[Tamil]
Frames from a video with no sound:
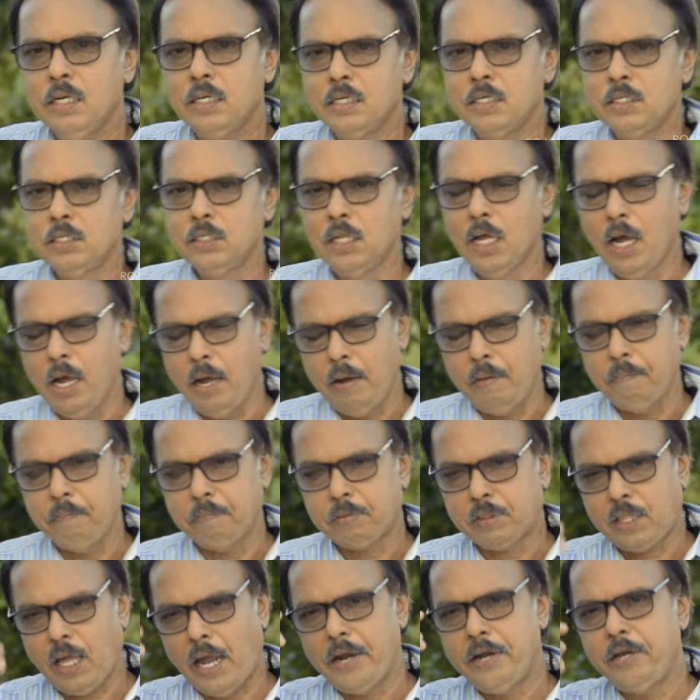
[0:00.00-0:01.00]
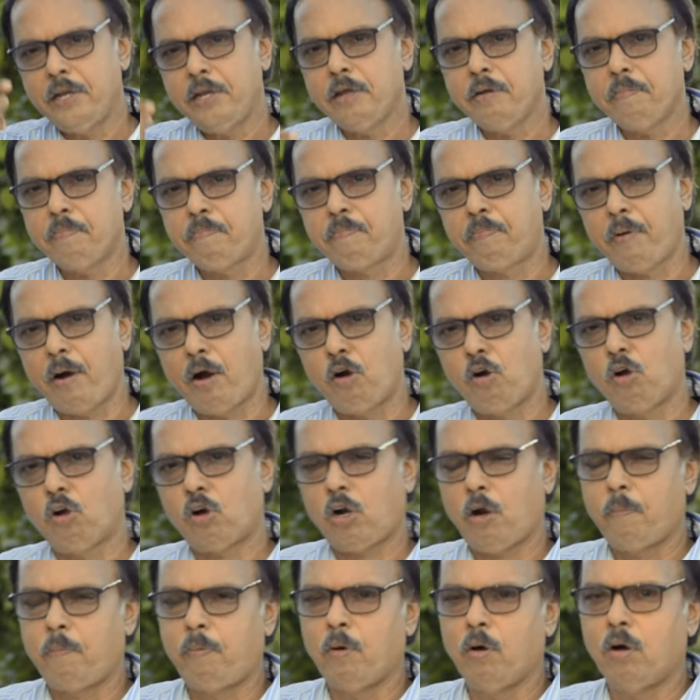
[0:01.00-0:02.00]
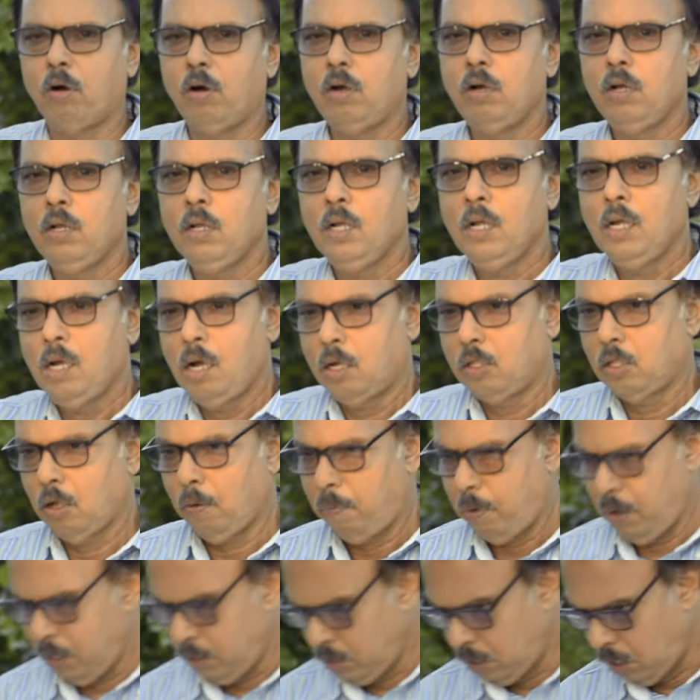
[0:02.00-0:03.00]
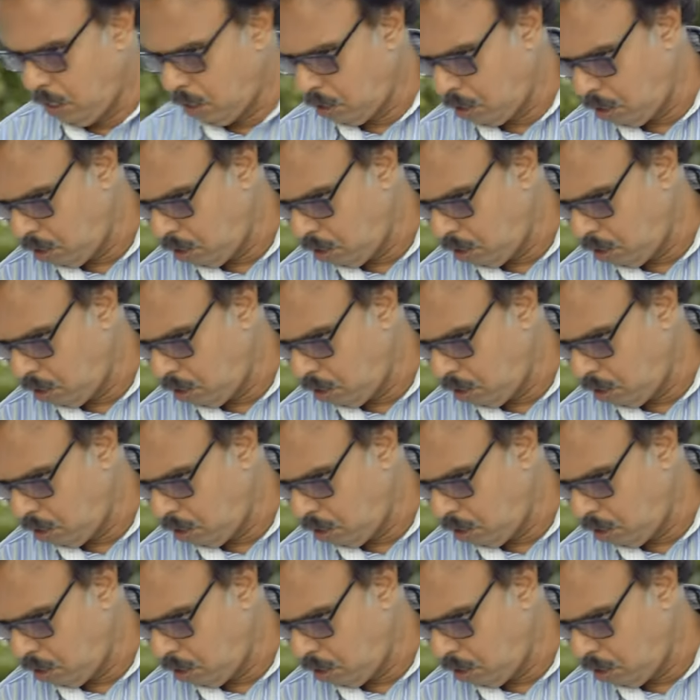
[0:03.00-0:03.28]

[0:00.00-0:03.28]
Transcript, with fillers: இந்த தண்ணி போகிறப்போ இந்த இந்த